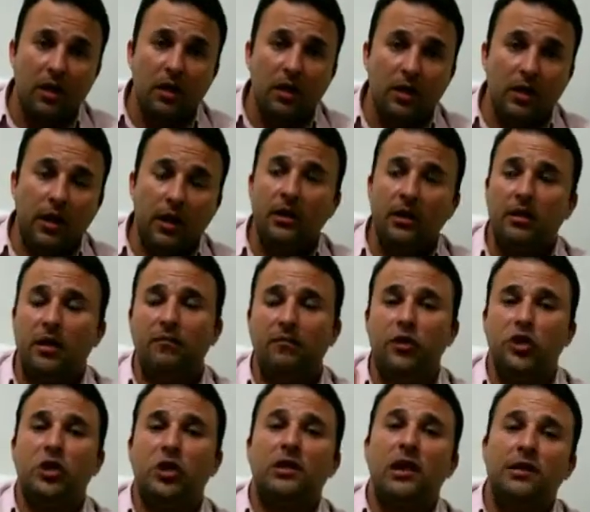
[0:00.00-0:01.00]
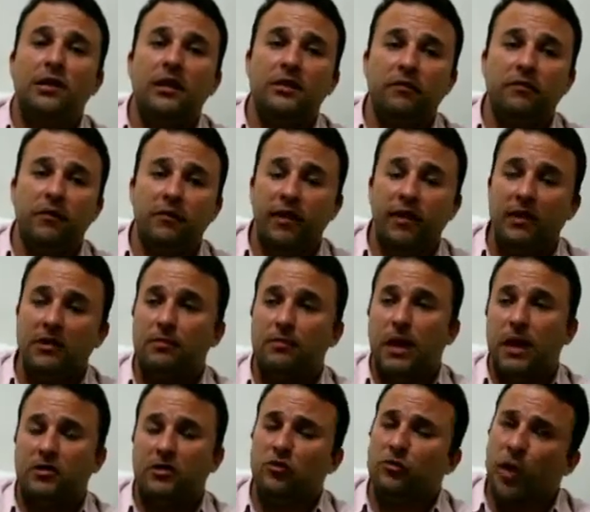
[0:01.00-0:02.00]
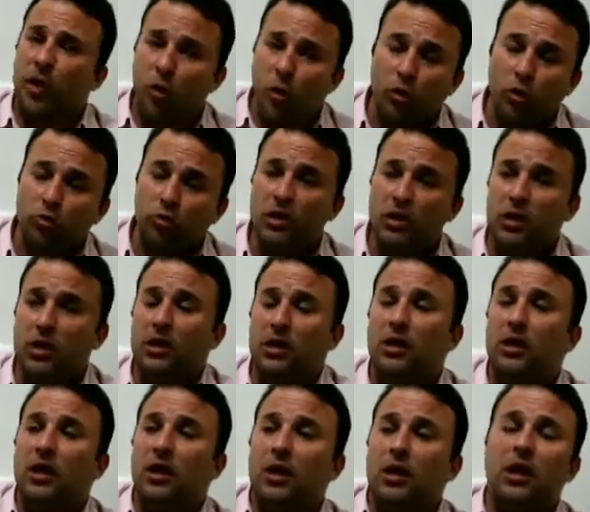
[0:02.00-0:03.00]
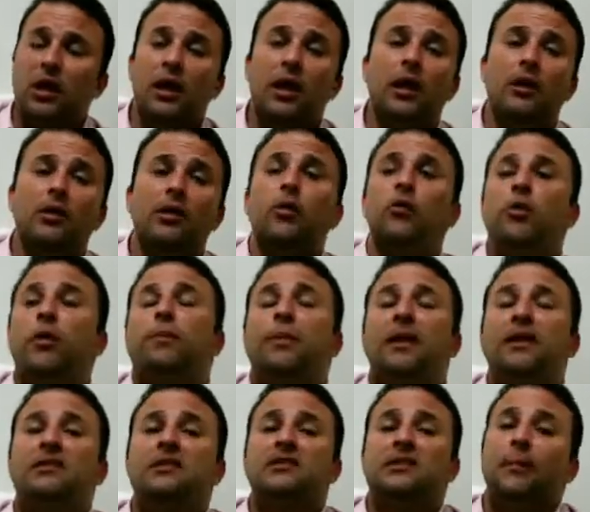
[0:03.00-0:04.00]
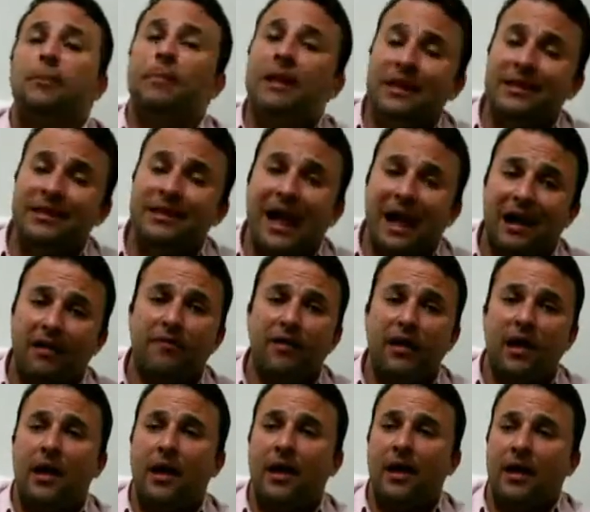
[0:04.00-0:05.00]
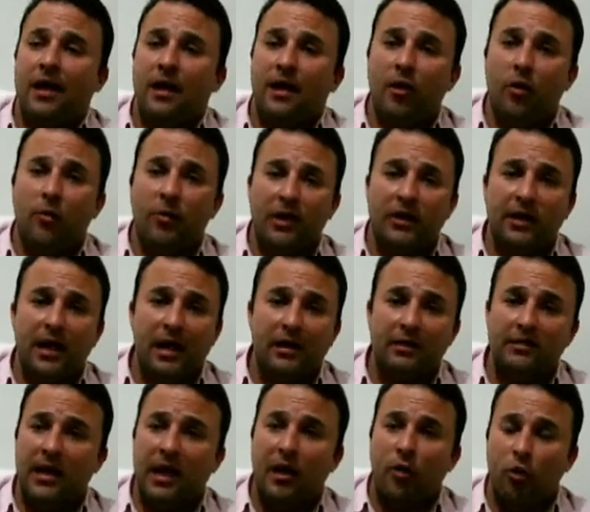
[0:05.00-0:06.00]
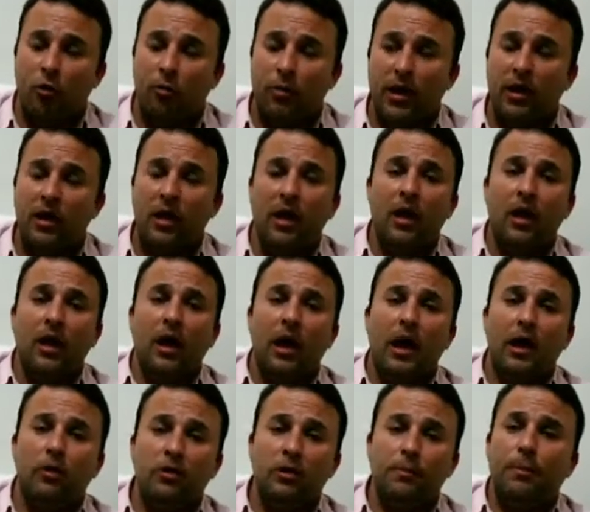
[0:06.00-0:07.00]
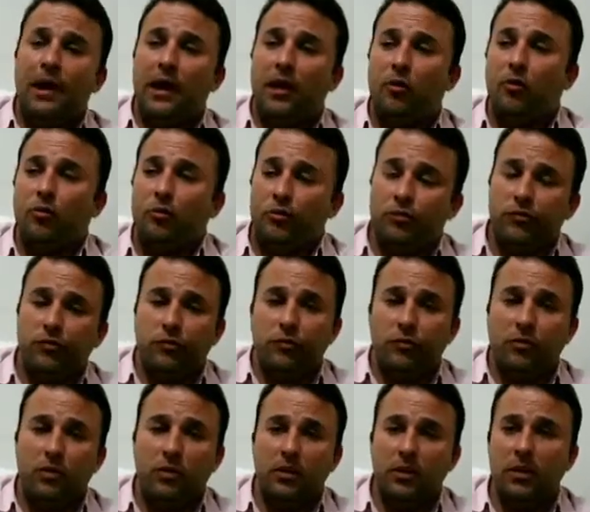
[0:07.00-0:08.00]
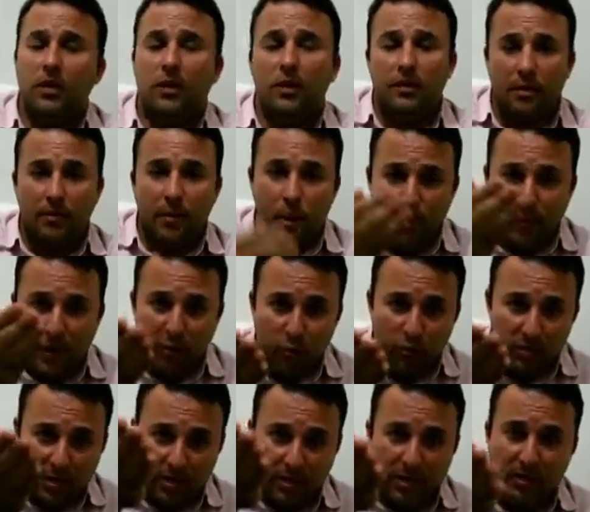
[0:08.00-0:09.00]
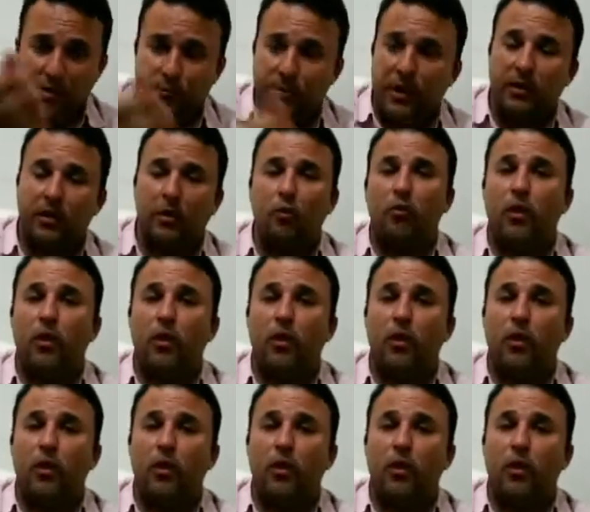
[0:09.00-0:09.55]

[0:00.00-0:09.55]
né, entrevista dada à TV Verdes Mares, não me recordo do dia, que nenhuma empresa se habilitava a realmente realizar a obra. Aí eu te pergunto, e também é uma pergunta que espero que algum